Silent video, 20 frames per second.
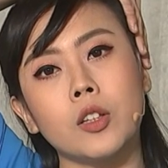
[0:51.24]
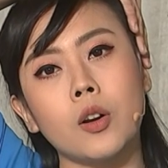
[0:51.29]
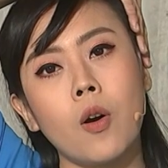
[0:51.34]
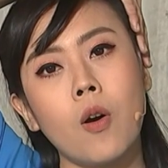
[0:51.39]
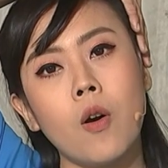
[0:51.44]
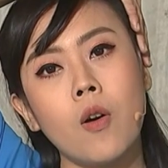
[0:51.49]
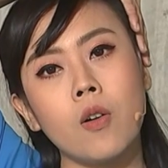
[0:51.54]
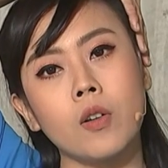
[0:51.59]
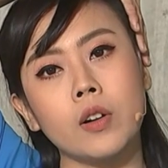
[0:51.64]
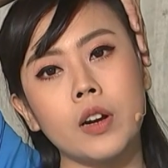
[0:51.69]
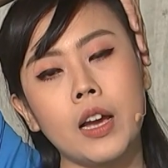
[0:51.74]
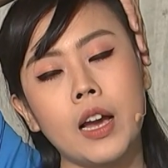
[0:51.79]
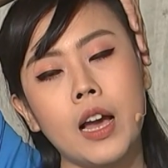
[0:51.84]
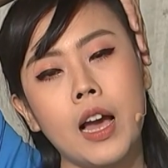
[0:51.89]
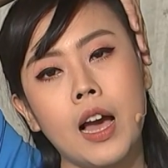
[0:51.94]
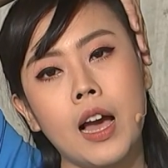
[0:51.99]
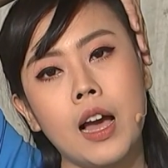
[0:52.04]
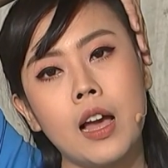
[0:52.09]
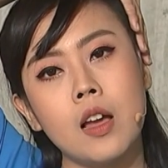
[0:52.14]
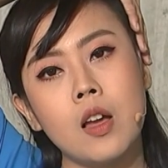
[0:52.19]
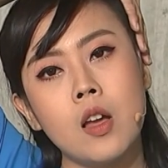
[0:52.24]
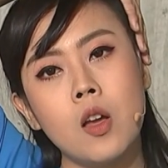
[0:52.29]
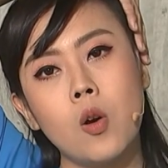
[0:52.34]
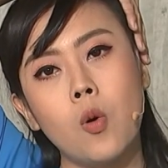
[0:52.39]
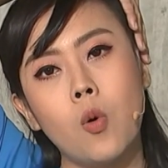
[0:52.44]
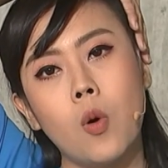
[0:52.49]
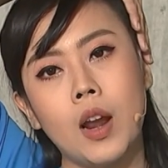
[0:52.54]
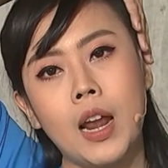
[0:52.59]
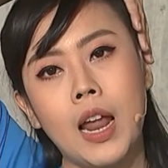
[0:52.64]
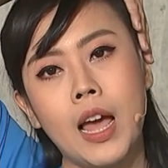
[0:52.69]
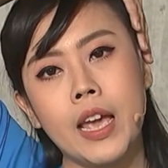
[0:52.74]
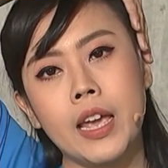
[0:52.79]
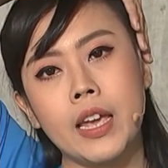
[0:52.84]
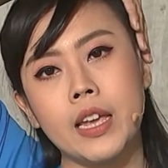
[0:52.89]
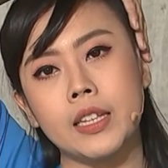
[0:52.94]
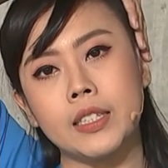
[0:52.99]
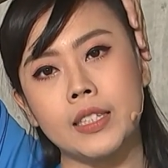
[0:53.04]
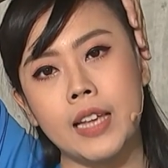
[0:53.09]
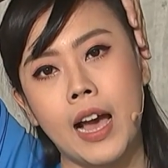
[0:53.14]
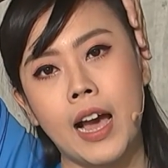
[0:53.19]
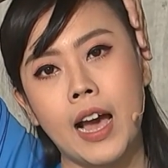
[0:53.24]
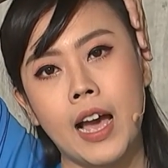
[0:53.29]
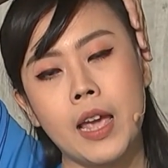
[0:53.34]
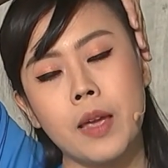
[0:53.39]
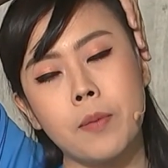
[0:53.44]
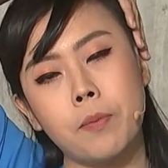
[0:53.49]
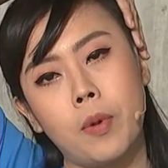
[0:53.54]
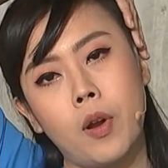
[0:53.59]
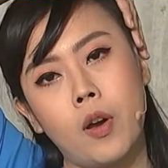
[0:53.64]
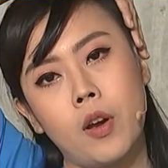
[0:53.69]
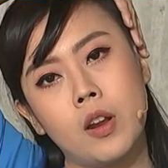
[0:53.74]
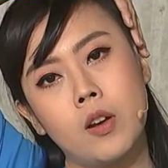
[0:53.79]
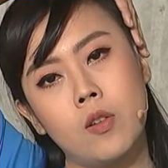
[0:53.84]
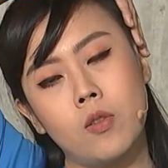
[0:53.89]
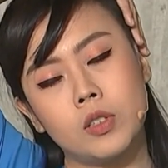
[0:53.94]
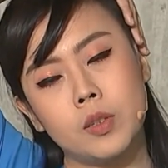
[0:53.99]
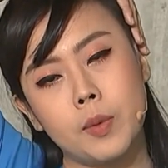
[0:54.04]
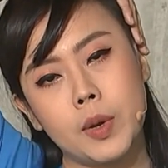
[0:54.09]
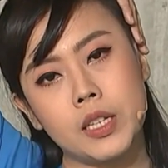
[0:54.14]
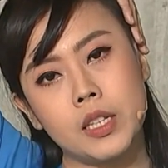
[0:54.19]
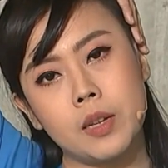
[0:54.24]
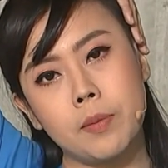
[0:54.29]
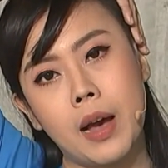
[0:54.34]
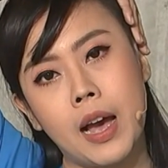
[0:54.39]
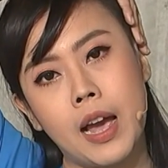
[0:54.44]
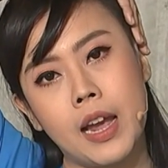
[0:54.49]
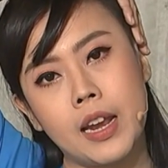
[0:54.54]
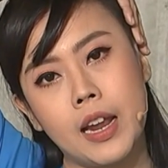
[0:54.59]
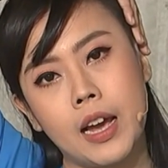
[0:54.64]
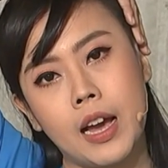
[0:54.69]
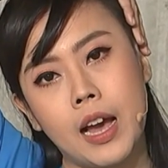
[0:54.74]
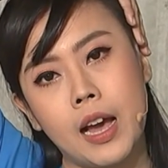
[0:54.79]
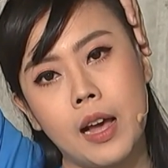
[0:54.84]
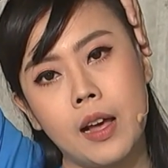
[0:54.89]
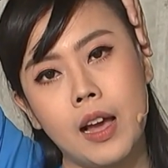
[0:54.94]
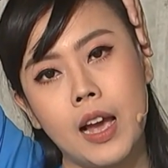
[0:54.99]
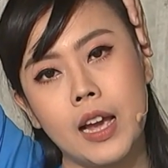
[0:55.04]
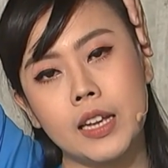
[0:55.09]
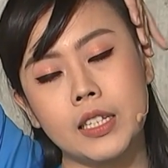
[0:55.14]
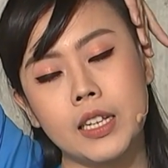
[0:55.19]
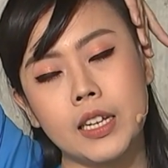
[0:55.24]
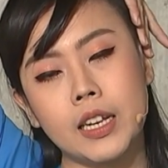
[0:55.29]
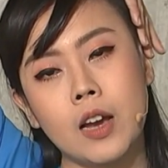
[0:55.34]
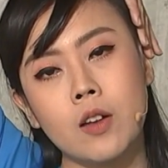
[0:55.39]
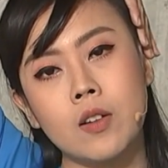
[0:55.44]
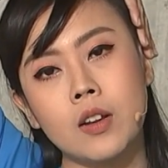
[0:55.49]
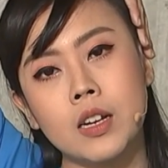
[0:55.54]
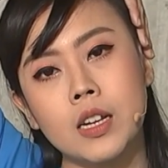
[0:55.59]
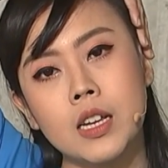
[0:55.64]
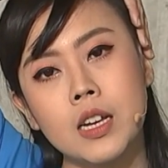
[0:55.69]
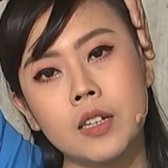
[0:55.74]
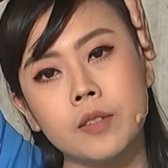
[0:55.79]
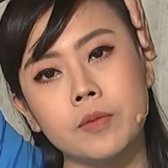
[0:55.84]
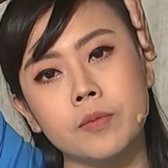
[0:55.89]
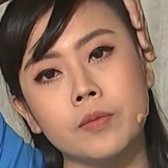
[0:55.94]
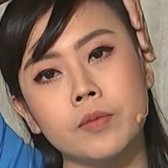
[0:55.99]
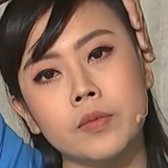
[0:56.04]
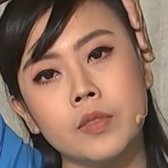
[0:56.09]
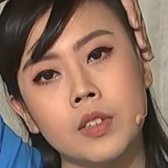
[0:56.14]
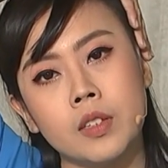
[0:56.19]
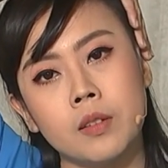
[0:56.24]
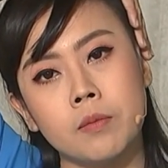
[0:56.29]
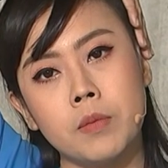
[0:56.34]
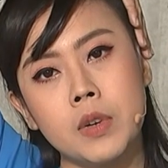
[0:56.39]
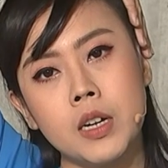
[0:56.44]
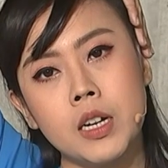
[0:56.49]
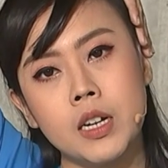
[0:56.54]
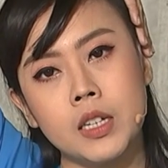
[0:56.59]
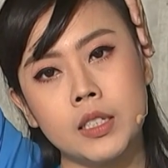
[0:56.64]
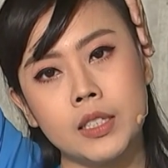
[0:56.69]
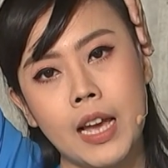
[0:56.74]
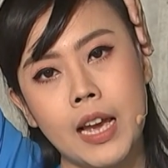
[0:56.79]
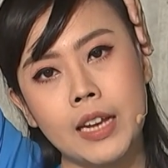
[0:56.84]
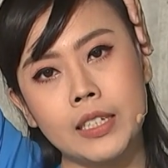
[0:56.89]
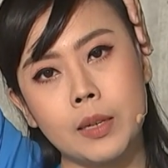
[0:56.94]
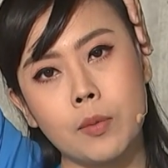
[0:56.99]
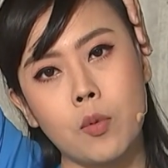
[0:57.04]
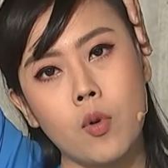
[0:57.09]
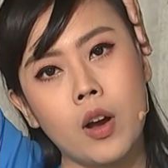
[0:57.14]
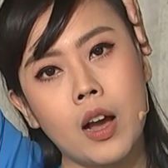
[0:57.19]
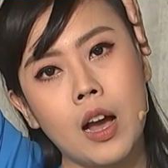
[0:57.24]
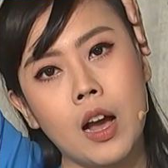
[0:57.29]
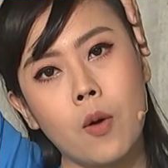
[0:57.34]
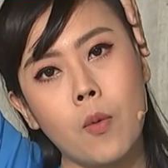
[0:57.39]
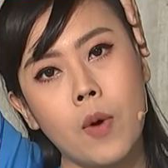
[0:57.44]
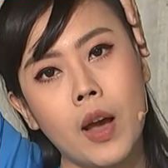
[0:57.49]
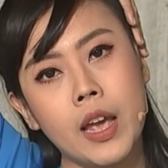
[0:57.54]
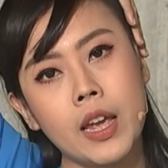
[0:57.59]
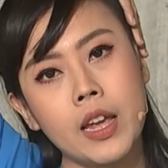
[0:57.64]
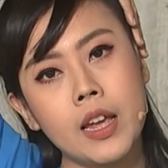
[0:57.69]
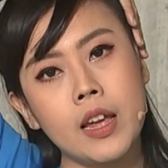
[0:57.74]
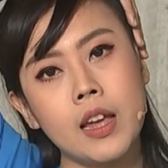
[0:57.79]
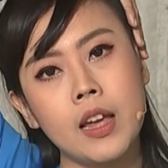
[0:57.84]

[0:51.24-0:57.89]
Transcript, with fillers: ตรงนะคะหัวไหล่ซ้ายปล่อยลงสบายๆนะคะหายใจเข้าลึกๆมือซ้ายจับหัวเข่าไว้